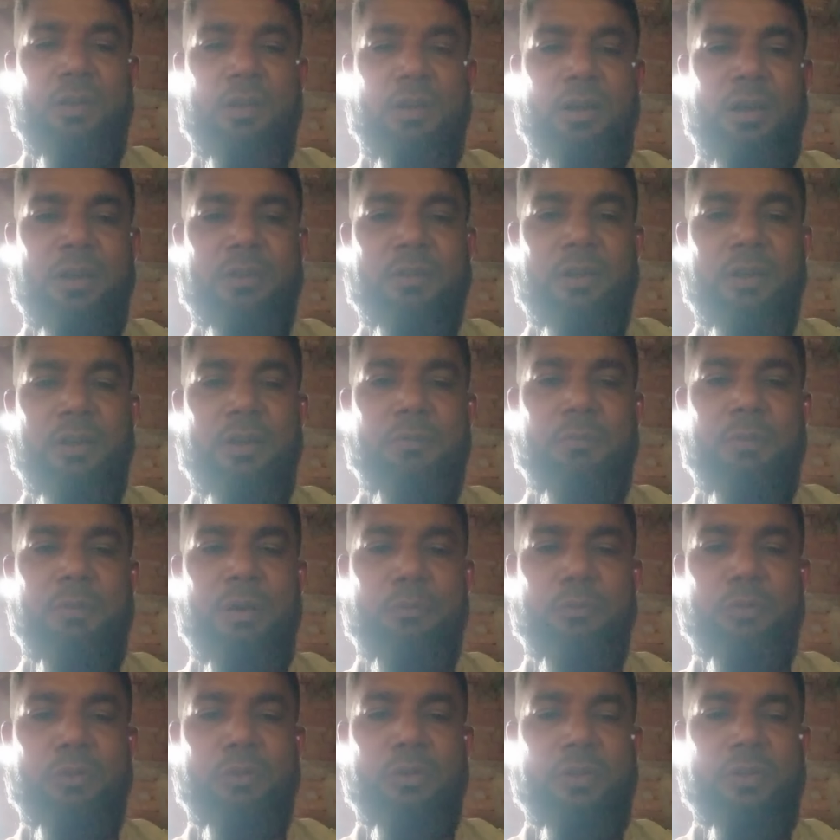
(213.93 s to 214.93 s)
কাতারের
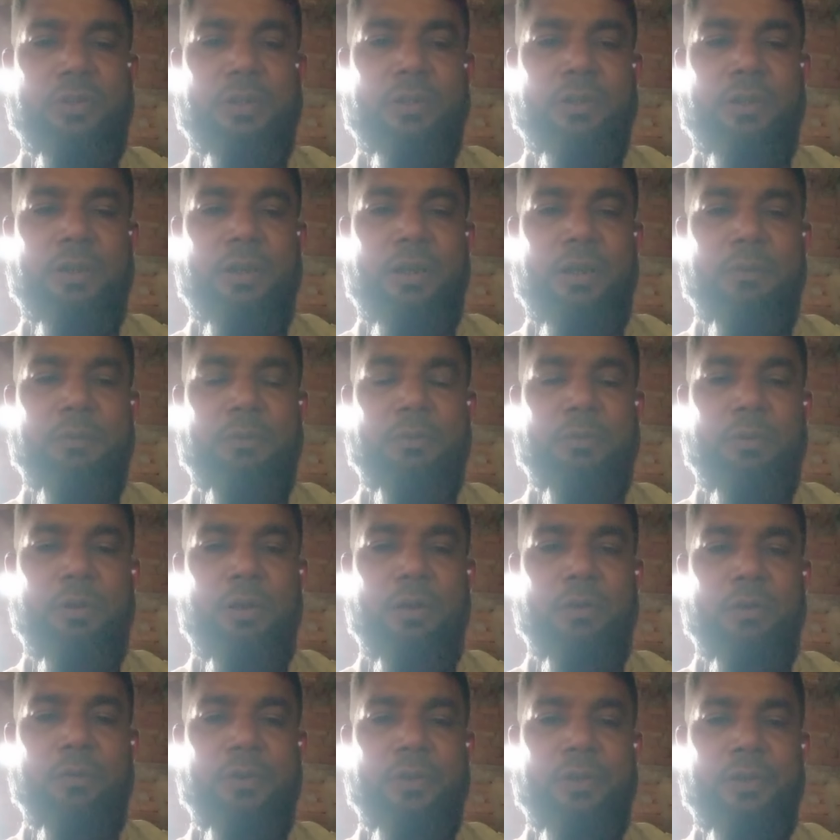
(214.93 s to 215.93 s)
মামুন রশিদকে আমি
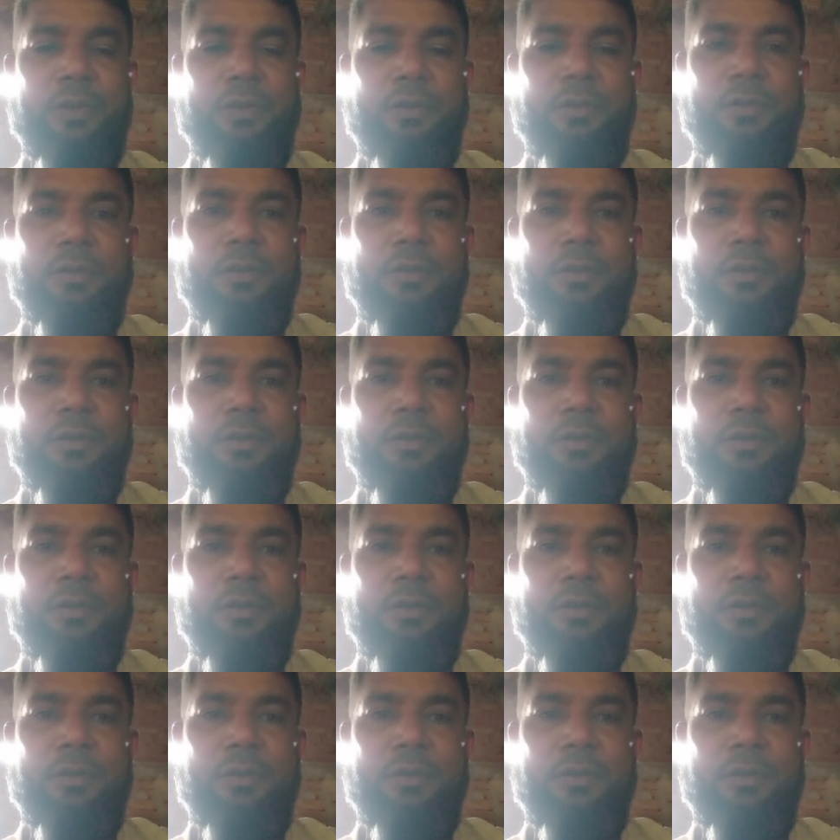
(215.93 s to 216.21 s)
দোয়া করি